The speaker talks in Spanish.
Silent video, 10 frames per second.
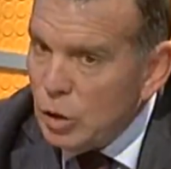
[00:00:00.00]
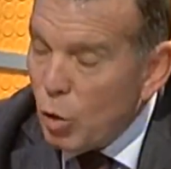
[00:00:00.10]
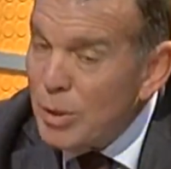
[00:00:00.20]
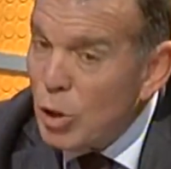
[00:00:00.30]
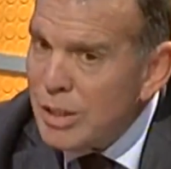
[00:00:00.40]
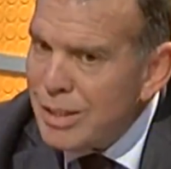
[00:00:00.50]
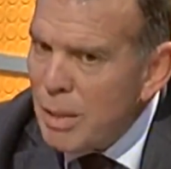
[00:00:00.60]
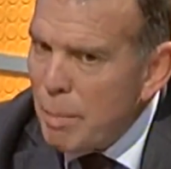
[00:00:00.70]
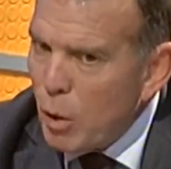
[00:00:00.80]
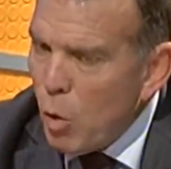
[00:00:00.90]
Comenzó a
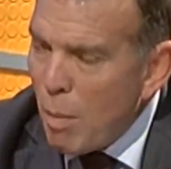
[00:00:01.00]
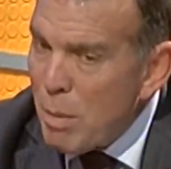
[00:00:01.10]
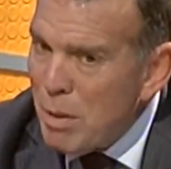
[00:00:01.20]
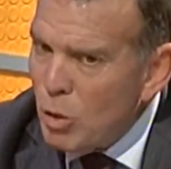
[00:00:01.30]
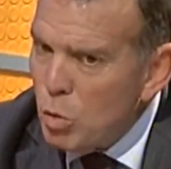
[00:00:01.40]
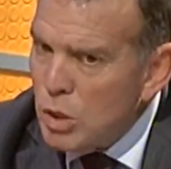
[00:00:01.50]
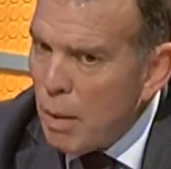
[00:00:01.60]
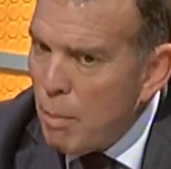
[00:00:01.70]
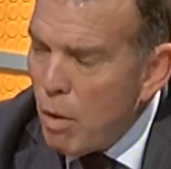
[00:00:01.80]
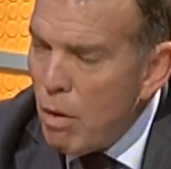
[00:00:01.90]
hacerse en Perú, a mí me
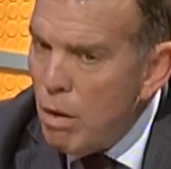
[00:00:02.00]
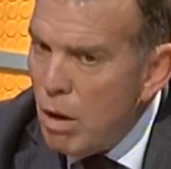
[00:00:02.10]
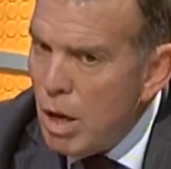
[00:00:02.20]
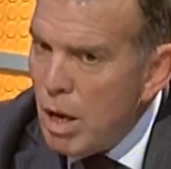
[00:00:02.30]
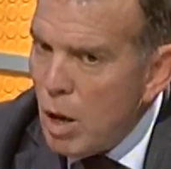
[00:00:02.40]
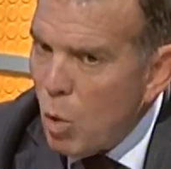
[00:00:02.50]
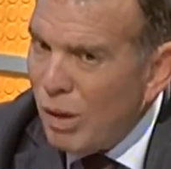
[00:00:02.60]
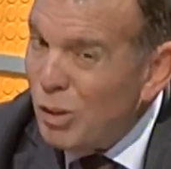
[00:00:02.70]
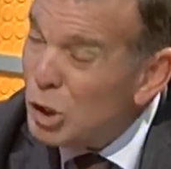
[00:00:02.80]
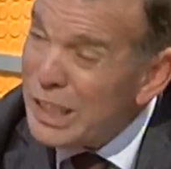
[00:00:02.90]
entusiasmó.
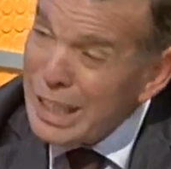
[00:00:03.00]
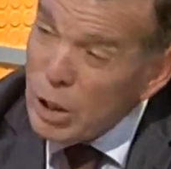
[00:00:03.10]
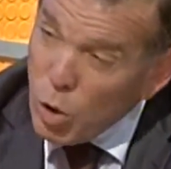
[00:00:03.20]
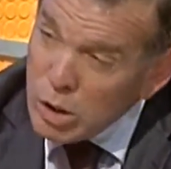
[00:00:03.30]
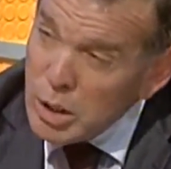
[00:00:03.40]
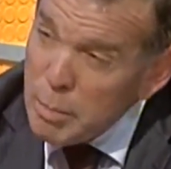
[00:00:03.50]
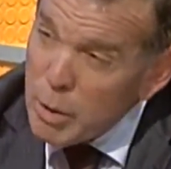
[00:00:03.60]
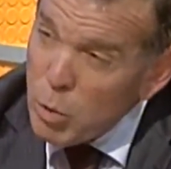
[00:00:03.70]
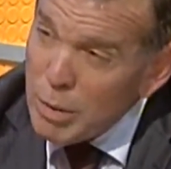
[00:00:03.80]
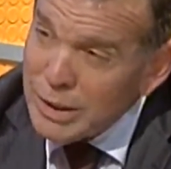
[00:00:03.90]
Cuando se dejó hacer en
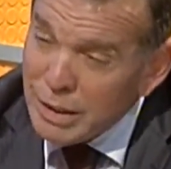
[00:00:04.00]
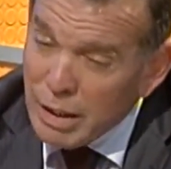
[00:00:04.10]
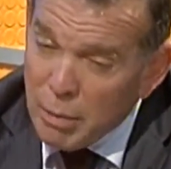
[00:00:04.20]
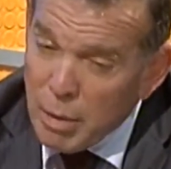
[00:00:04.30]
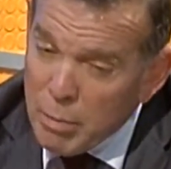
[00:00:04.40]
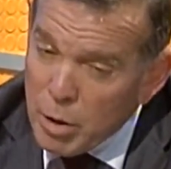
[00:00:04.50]
Perú, me acerqué a mi